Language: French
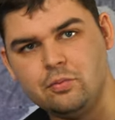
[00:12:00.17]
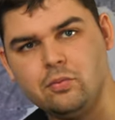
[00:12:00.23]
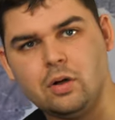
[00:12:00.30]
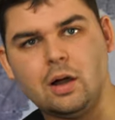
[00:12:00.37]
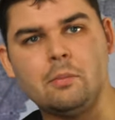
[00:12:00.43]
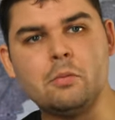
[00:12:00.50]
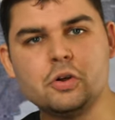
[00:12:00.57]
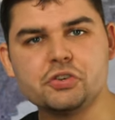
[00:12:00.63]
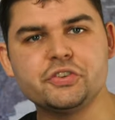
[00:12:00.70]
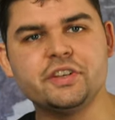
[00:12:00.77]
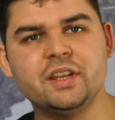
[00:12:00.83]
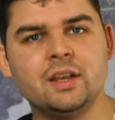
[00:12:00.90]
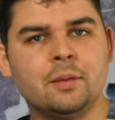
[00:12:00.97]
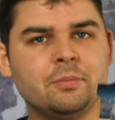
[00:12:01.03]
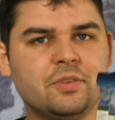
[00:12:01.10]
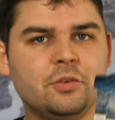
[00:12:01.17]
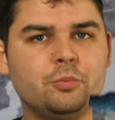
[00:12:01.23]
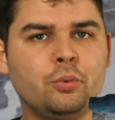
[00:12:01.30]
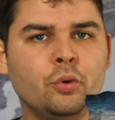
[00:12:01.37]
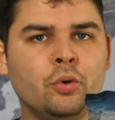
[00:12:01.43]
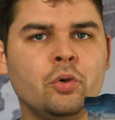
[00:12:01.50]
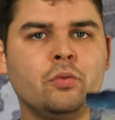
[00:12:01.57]
pouvoir manger un petit
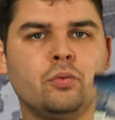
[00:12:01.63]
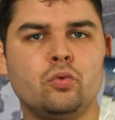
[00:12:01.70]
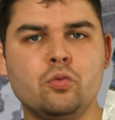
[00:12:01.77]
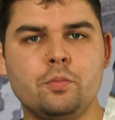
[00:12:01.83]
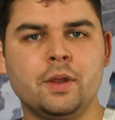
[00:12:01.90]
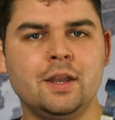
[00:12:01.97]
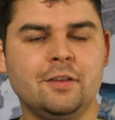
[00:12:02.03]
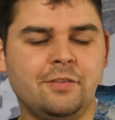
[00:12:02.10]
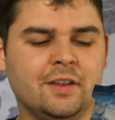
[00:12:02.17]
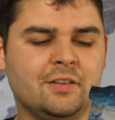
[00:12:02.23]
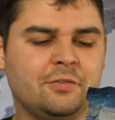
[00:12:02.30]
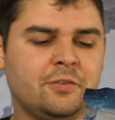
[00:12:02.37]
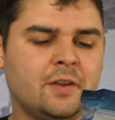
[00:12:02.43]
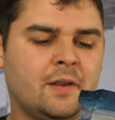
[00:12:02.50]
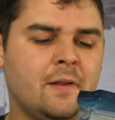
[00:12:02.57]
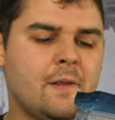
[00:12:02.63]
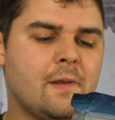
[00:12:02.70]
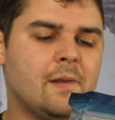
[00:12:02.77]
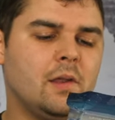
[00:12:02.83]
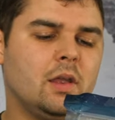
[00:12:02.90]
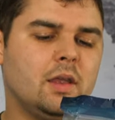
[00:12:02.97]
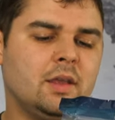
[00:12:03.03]
peu, vous couper l'effet de faim,
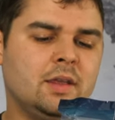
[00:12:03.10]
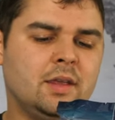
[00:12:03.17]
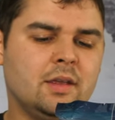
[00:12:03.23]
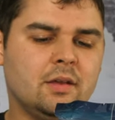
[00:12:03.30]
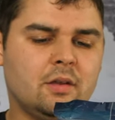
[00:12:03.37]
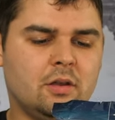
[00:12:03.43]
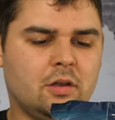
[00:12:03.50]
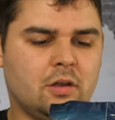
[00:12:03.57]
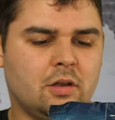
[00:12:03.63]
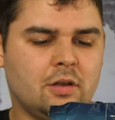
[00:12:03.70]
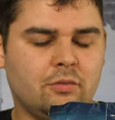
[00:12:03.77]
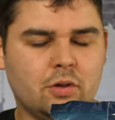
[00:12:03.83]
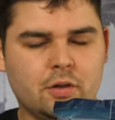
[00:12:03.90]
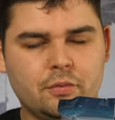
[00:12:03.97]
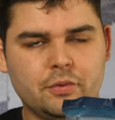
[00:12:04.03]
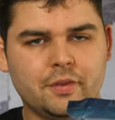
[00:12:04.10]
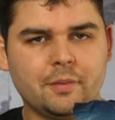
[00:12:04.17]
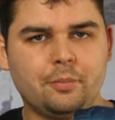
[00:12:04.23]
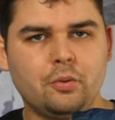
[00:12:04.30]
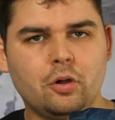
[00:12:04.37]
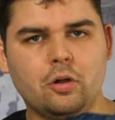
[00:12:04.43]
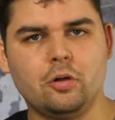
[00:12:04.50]
et euh, avoir vos
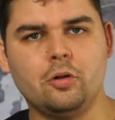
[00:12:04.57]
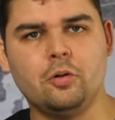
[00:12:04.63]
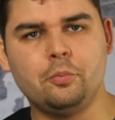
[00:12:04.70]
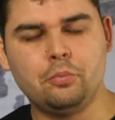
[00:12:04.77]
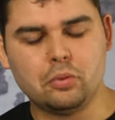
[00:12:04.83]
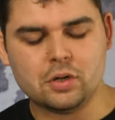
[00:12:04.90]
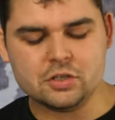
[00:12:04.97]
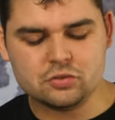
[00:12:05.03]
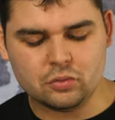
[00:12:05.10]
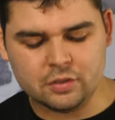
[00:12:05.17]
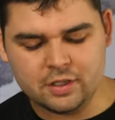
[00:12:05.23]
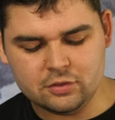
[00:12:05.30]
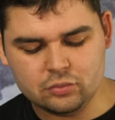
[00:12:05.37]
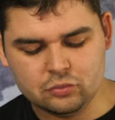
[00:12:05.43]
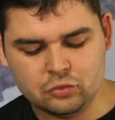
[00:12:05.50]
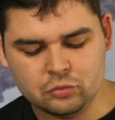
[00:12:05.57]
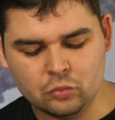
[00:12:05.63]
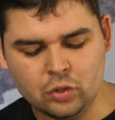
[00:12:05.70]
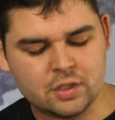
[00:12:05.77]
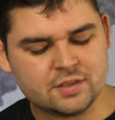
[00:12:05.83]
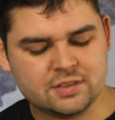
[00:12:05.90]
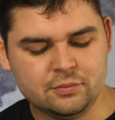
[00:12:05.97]
apports euh, pour la journée, tout du
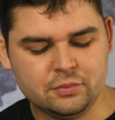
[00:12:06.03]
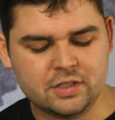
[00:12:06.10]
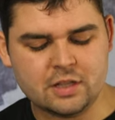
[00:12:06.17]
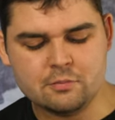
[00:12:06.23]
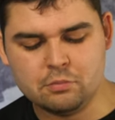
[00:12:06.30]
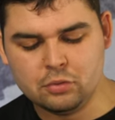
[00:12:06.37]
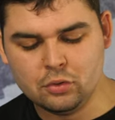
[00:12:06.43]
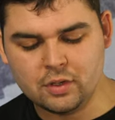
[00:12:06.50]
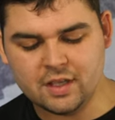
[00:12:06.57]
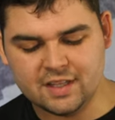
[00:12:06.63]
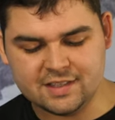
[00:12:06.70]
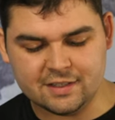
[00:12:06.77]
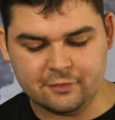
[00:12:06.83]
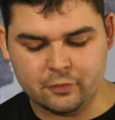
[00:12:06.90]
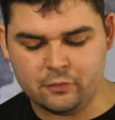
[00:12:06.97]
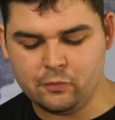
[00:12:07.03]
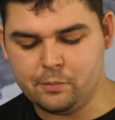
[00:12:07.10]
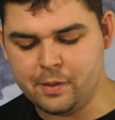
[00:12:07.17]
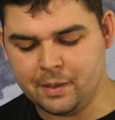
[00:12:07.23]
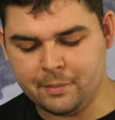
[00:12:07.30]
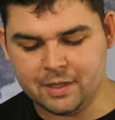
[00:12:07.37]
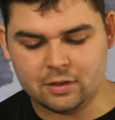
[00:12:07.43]
moins si vous êtes bloqué, ça va vous
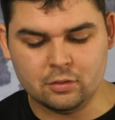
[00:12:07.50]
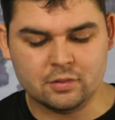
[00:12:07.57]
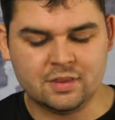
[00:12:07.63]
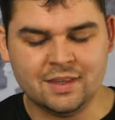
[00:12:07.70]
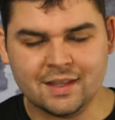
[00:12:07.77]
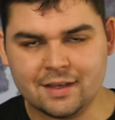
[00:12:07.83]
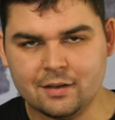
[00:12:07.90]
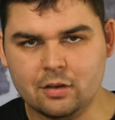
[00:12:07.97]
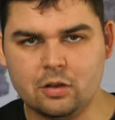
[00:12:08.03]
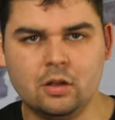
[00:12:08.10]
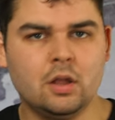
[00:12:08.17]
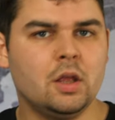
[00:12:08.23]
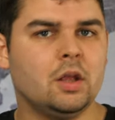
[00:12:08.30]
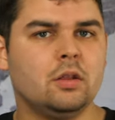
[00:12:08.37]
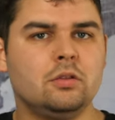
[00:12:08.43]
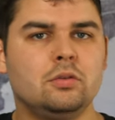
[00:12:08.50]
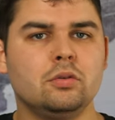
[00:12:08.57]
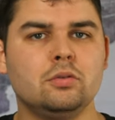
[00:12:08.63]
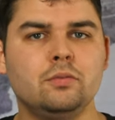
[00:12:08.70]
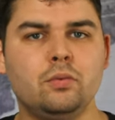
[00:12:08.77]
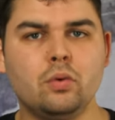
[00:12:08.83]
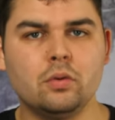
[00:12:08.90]
permettre de tenir
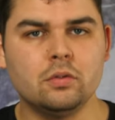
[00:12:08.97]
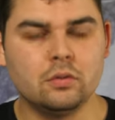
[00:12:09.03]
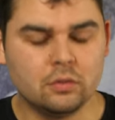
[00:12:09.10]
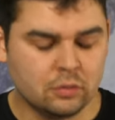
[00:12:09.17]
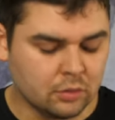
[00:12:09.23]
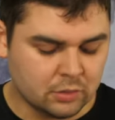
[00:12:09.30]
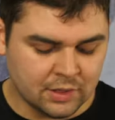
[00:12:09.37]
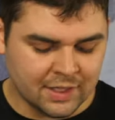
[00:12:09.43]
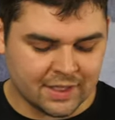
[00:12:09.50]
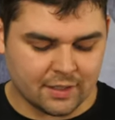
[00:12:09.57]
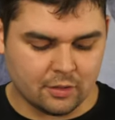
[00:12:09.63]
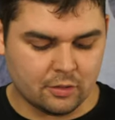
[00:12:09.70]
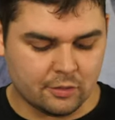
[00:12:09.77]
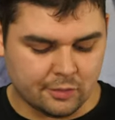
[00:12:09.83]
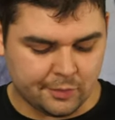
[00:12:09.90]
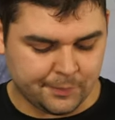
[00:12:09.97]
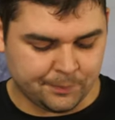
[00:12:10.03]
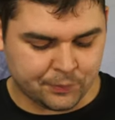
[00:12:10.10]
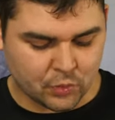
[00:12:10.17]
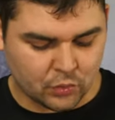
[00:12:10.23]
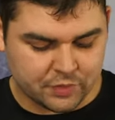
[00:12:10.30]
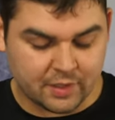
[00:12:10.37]
de, de tenir euh,
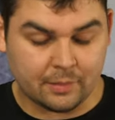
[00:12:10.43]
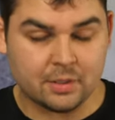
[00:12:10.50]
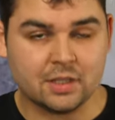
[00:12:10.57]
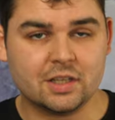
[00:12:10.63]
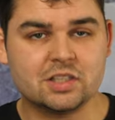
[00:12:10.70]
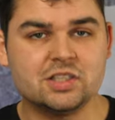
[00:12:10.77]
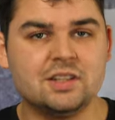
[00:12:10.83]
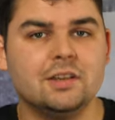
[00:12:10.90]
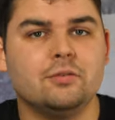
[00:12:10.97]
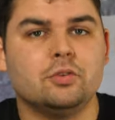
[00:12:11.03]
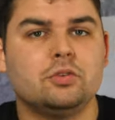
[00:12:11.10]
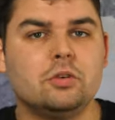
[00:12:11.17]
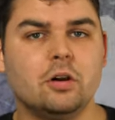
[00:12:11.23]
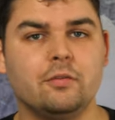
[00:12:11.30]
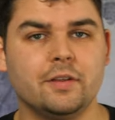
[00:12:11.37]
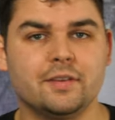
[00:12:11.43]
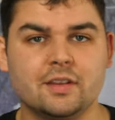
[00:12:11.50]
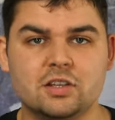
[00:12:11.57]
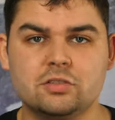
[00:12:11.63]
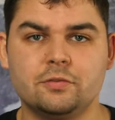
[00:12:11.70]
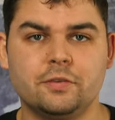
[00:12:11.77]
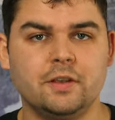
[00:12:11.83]
en termes énergétiques, votre corps va se
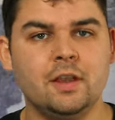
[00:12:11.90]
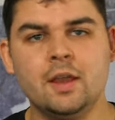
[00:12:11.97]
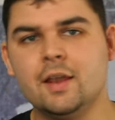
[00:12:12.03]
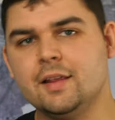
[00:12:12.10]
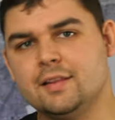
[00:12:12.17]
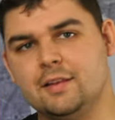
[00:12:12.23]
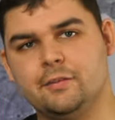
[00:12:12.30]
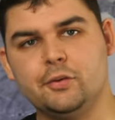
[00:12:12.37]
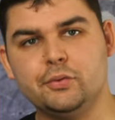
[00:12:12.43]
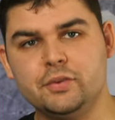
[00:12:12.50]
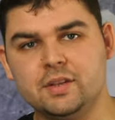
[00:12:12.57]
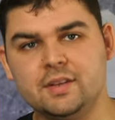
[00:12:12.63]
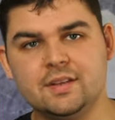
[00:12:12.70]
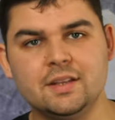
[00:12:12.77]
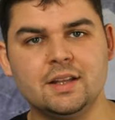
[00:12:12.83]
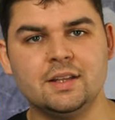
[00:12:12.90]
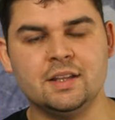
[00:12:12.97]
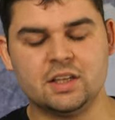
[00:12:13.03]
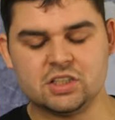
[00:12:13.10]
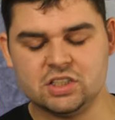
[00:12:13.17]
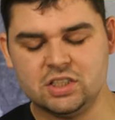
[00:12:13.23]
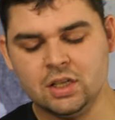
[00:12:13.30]
réchauffer, ça va utiliser de
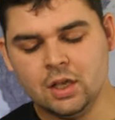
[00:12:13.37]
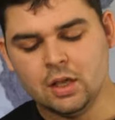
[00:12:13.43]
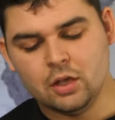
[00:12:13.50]
l'énergie,